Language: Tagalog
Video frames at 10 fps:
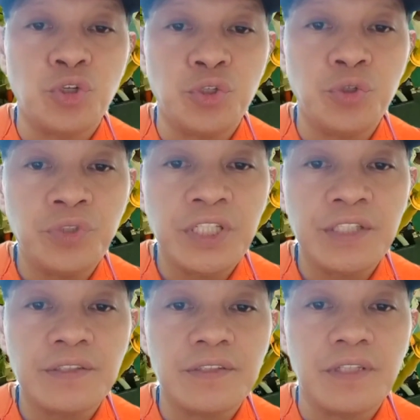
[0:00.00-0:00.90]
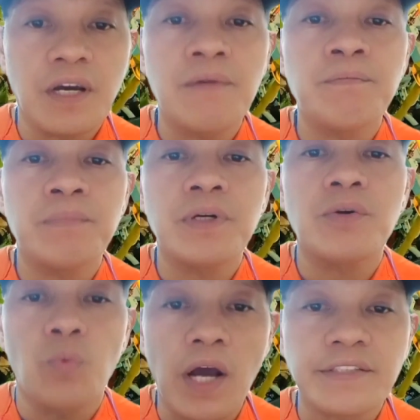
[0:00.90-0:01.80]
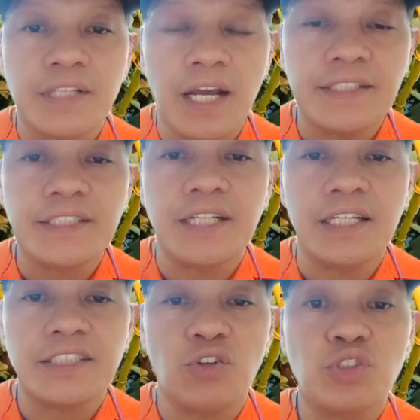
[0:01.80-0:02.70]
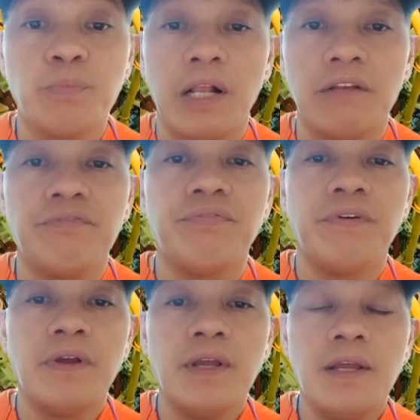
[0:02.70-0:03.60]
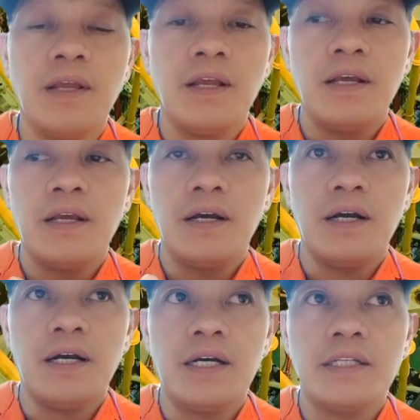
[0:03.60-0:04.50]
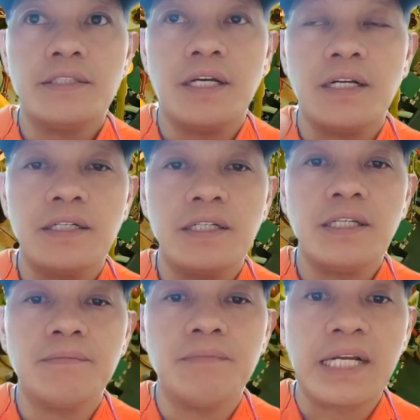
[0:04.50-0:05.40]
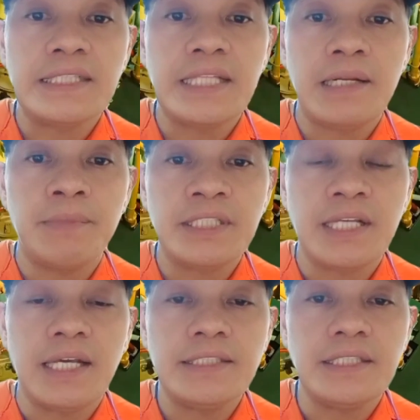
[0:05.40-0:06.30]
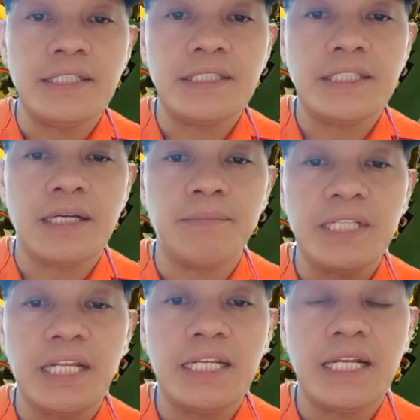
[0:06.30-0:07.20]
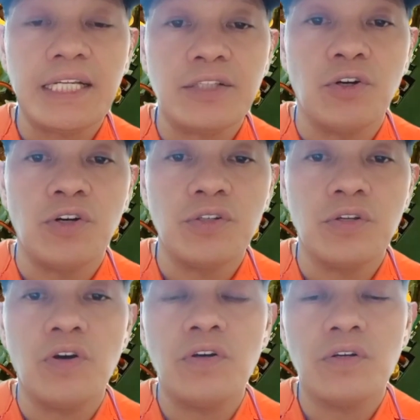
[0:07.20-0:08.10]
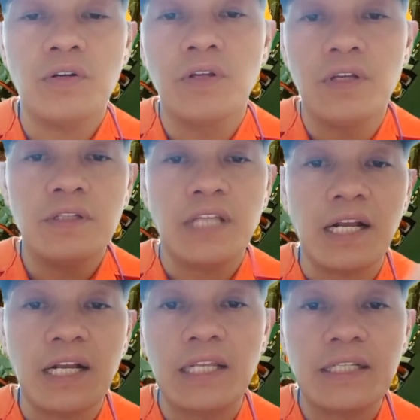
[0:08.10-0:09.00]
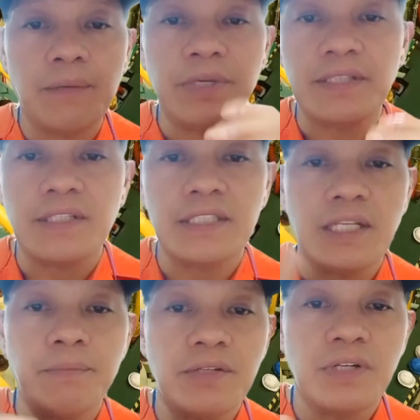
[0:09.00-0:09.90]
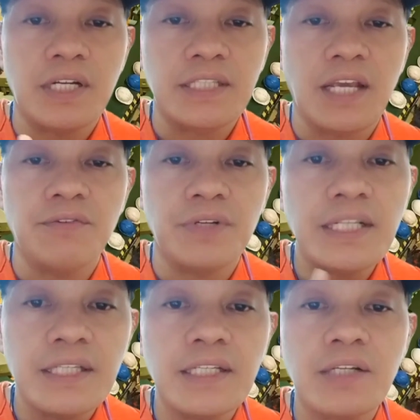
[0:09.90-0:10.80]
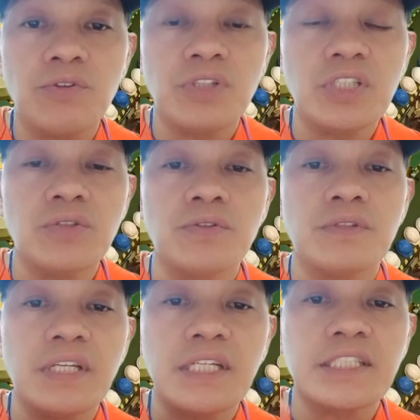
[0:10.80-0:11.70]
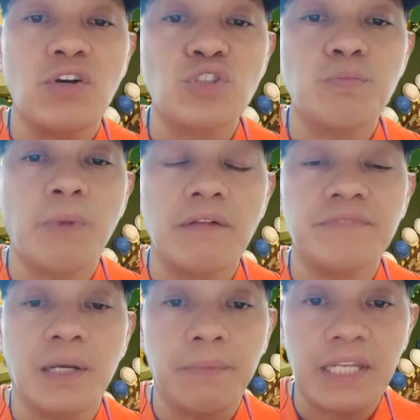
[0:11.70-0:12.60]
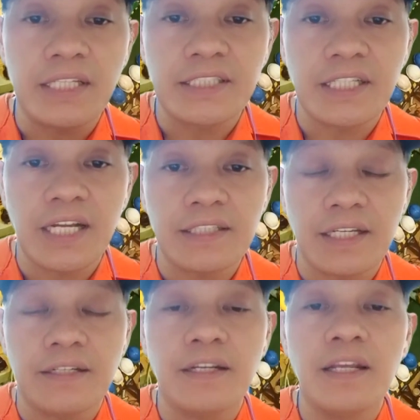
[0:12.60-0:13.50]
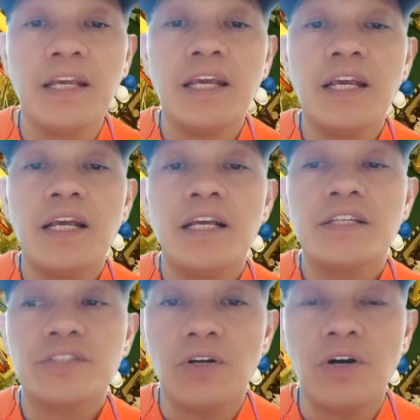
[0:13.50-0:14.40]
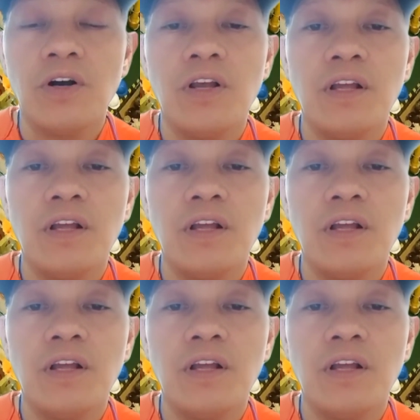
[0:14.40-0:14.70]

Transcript: unit number 1 guys na exhaust valve at ang maganda naman guys is uh, madali lang ito, no? Tanggal kabit kasi meron na tayong ready reconditioned exhaust valve ng main engine natin. So,